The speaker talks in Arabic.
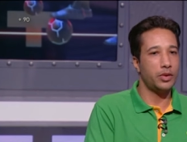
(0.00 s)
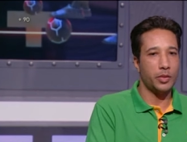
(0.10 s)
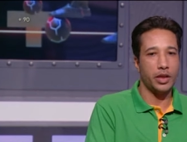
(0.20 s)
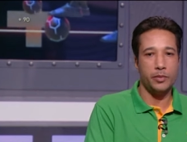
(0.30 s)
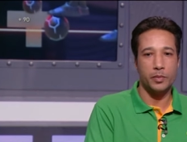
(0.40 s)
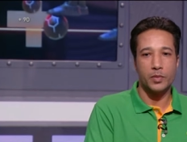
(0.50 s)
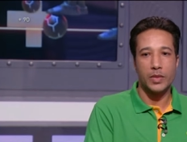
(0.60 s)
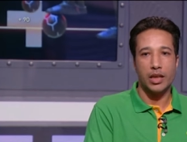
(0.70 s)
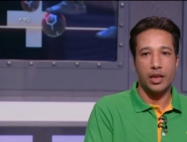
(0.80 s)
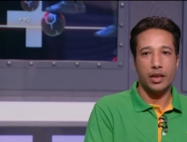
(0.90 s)
يا كابتن
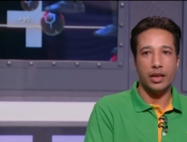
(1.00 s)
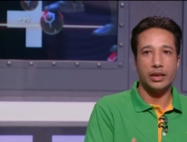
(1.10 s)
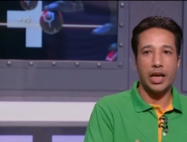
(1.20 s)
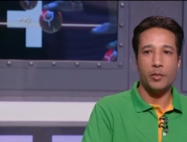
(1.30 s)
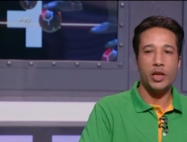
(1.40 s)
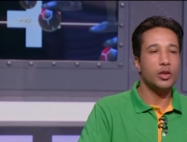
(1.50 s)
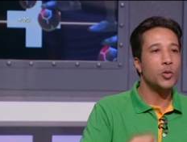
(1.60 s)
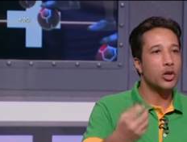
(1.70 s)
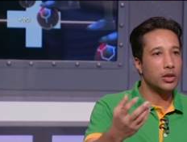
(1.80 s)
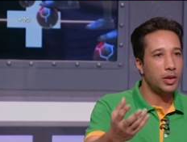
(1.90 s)
ابراهيم انت
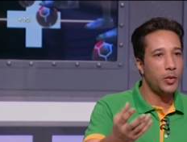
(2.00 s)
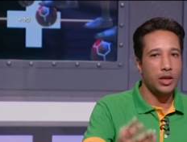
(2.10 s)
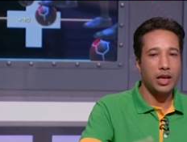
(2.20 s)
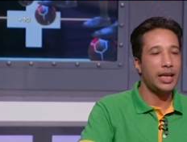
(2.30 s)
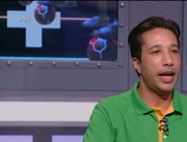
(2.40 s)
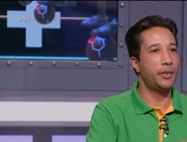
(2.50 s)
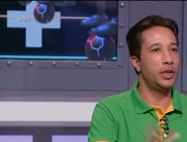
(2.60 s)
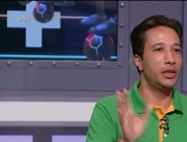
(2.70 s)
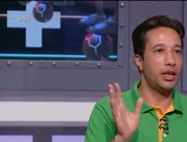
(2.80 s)
عملت مقدمه النهارده